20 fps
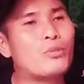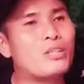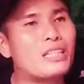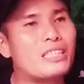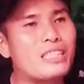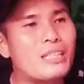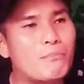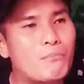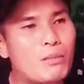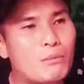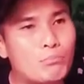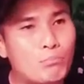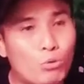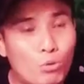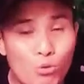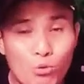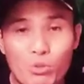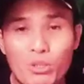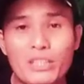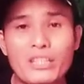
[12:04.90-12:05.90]
orang yang
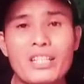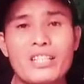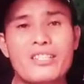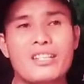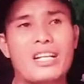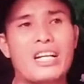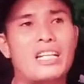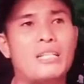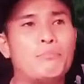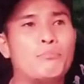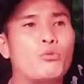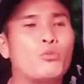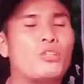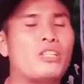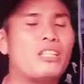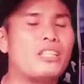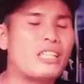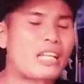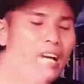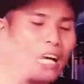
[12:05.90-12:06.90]
membunuh kita sekalipun
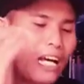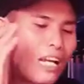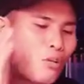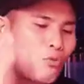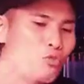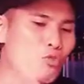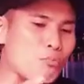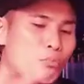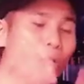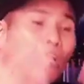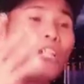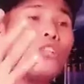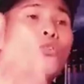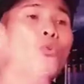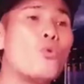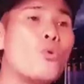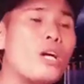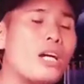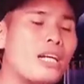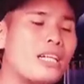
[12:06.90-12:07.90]
kita harus
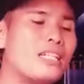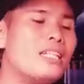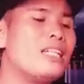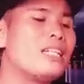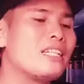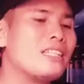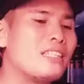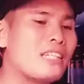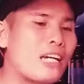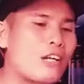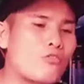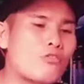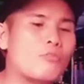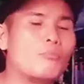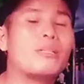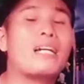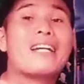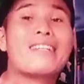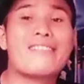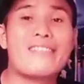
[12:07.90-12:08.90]
berdoa, kita harus
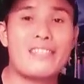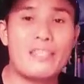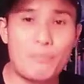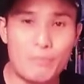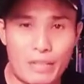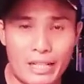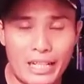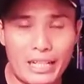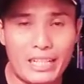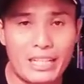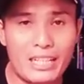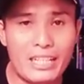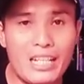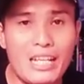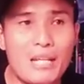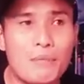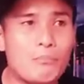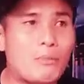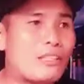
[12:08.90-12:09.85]
mengasihi mereka.